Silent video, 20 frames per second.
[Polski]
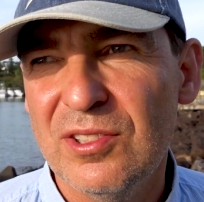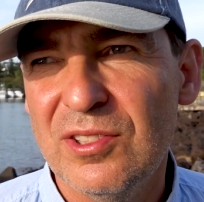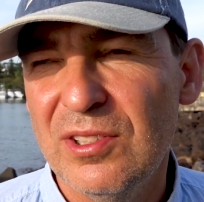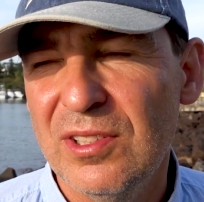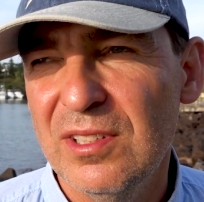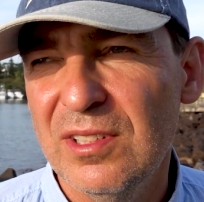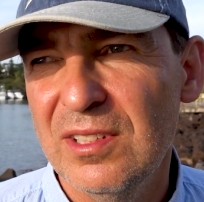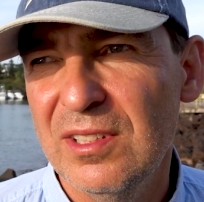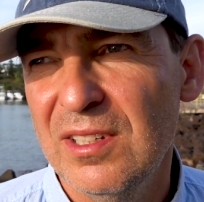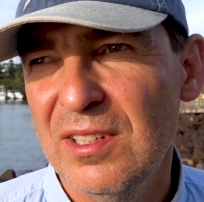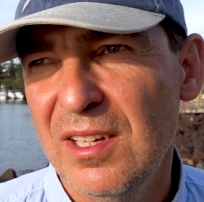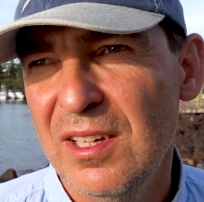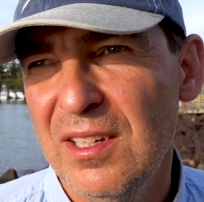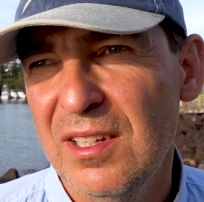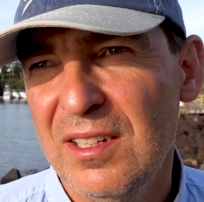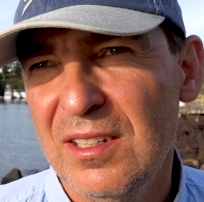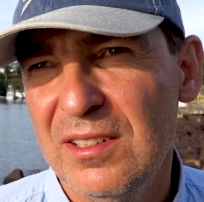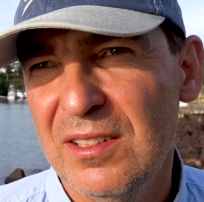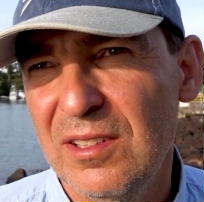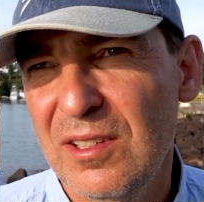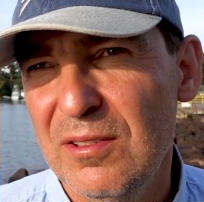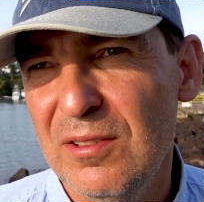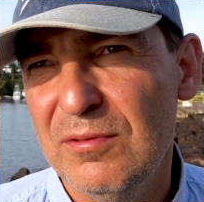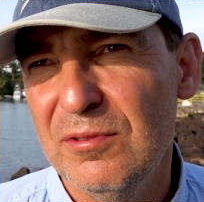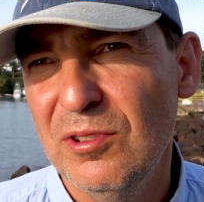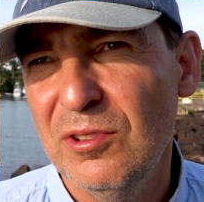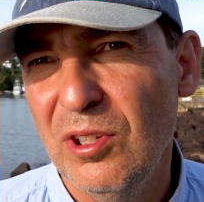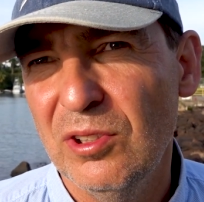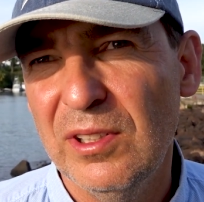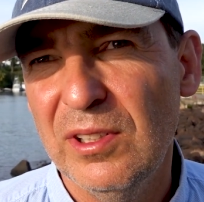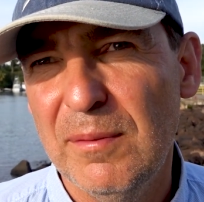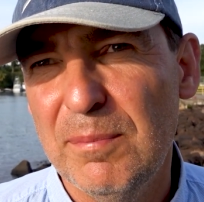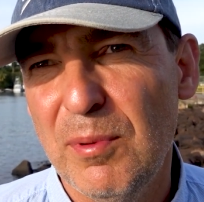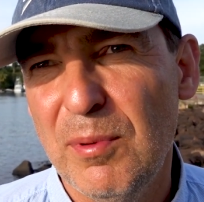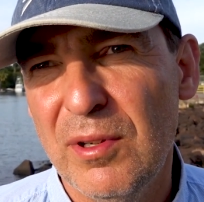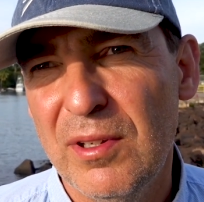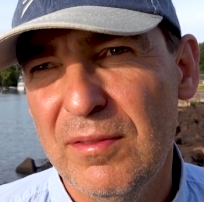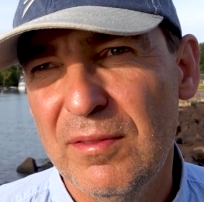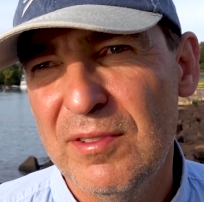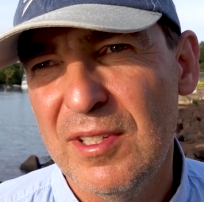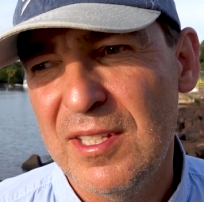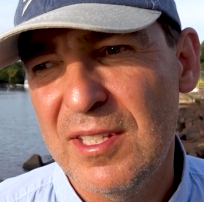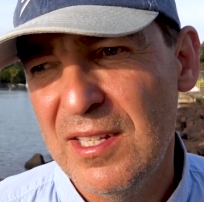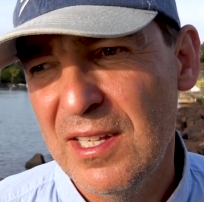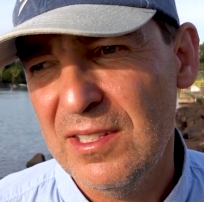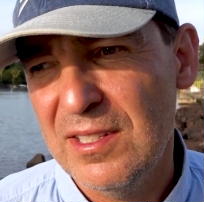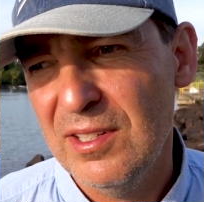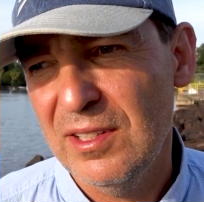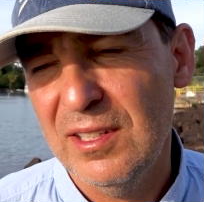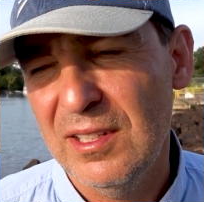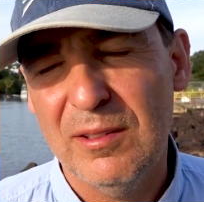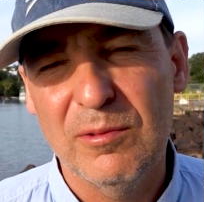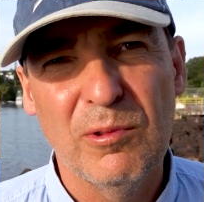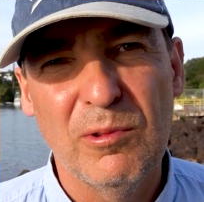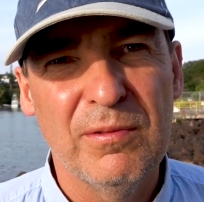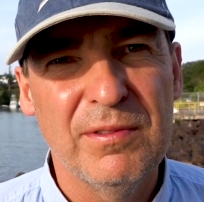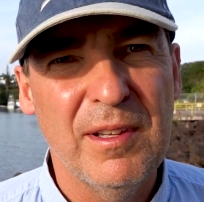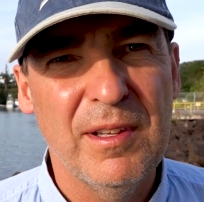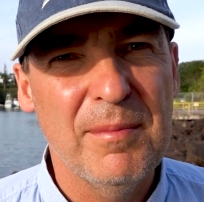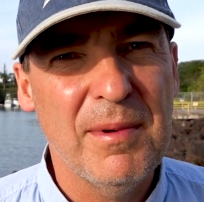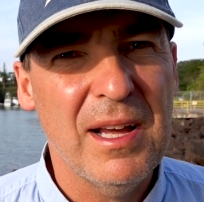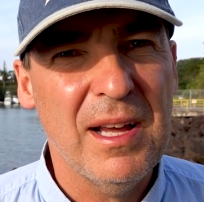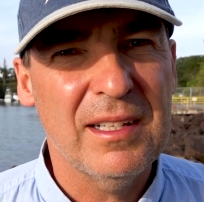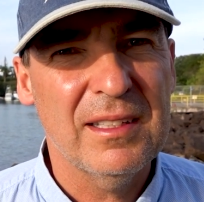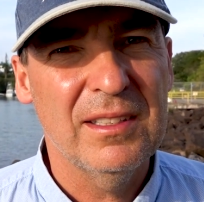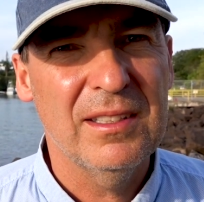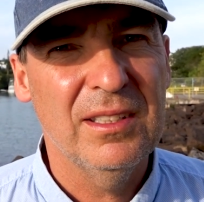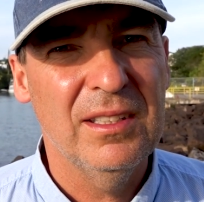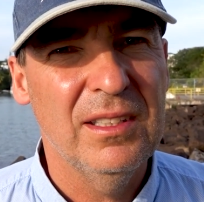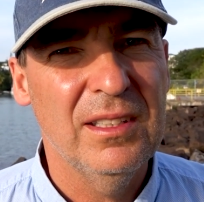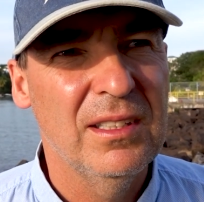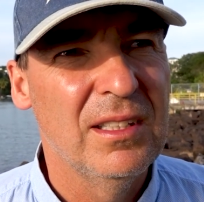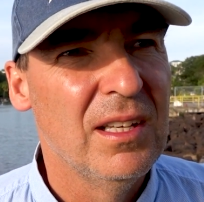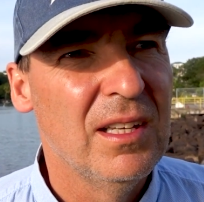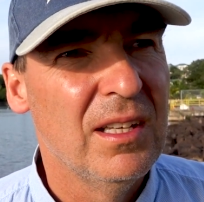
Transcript: Czyli no, do tej pory w zasadzie te główne marki